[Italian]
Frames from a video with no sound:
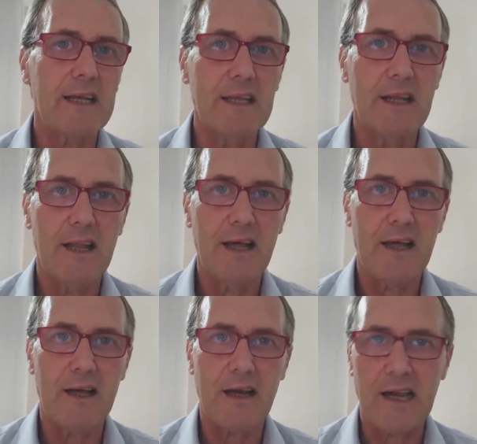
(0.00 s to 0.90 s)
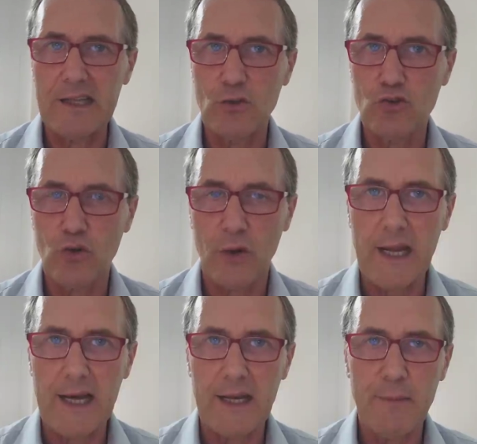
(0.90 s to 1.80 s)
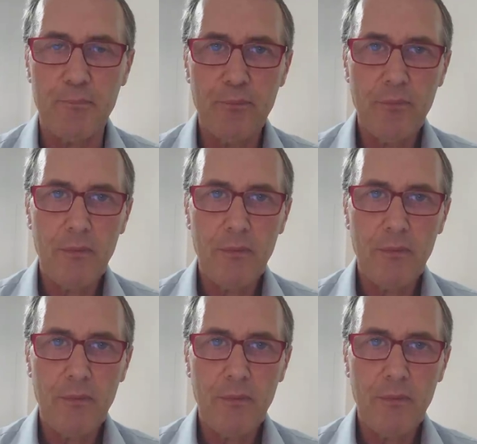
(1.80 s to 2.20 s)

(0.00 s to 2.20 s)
il radiogiornale,